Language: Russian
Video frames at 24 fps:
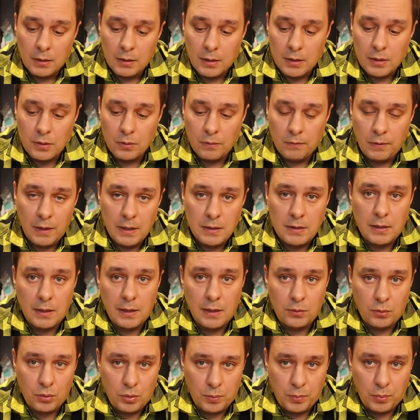должна влезть на
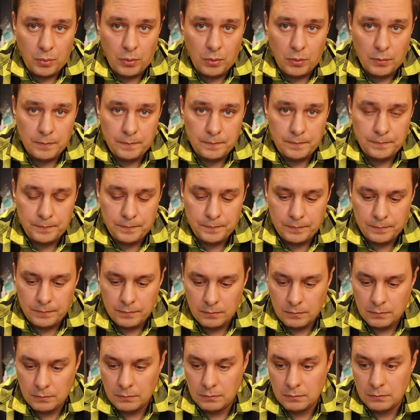эту шпулю.
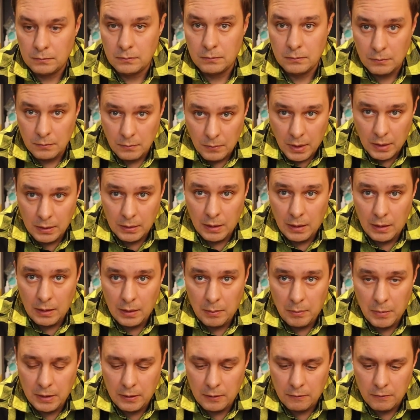Погнали
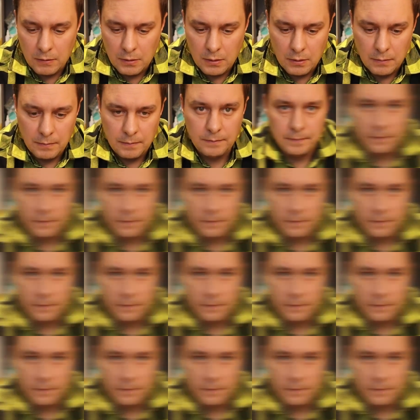наматывать.